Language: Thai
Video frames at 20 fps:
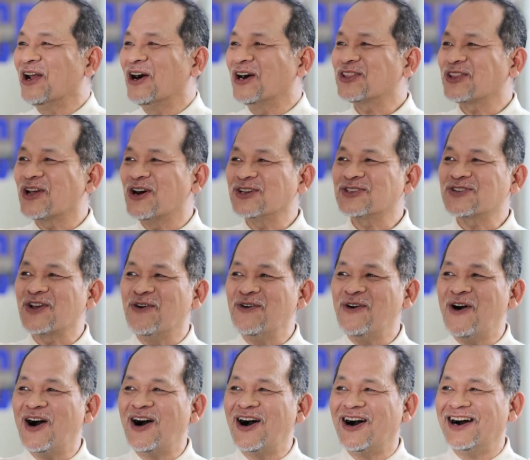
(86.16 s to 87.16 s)
รอตอส
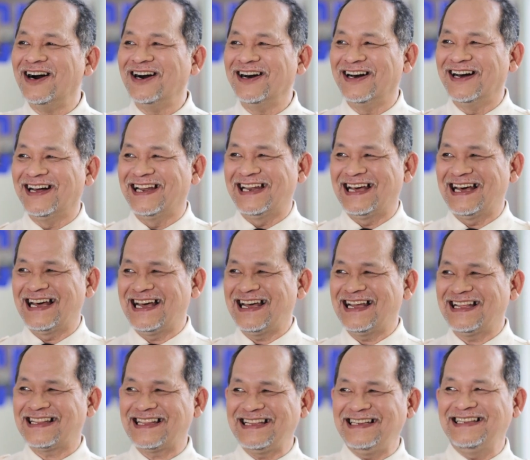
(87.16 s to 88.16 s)
วลา
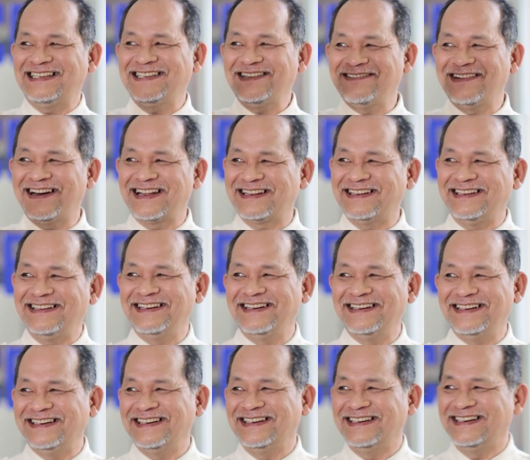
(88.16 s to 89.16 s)
ตีสวัสดิ์
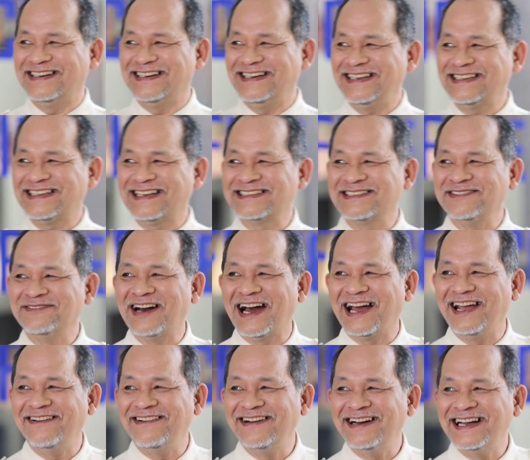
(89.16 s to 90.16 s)
เอ้ยทันส
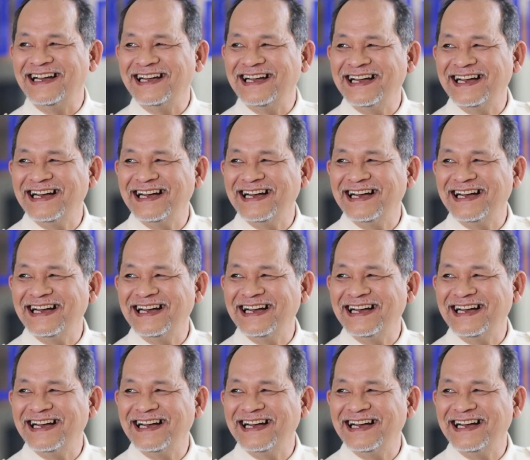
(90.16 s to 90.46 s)
มัยเว้ย